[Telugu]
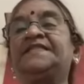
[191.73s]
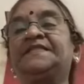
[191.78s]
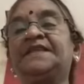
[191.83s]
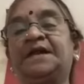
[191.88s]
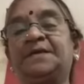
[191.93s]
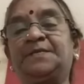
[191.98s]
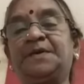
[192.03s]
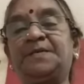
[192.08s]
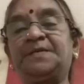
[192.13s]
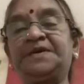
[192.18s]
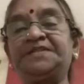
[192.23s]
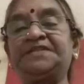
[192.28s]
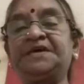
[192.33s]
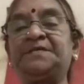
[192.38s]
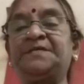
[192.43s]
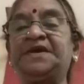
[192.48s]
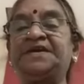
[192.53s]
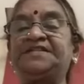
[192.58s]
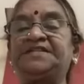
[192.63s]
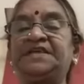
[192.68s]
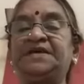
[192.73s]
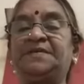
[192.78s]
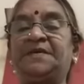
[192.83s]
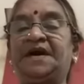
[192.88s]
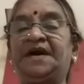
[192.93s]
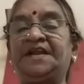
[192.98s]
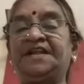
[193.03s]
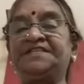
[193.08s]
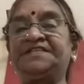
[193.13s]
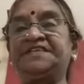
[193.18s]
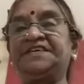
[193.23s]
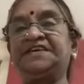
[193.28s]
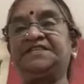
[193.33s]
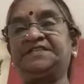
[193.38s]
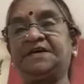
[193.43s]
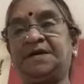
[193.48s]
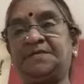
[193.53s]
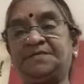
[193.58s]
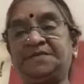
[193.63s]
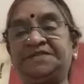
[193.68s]
ధర్మబద్ధమైంది భారతీయ
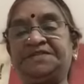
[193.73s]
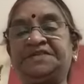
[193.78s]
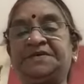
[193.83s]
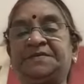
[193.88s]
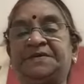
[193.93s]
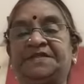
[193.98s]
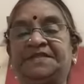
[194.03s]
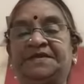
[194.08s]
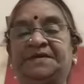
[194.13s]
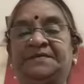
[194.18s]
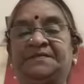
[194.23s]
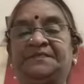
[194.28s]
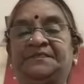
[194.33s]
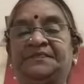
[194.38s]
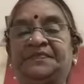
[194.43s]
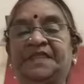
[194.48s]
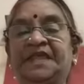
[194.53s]
దాంపత్య బంధం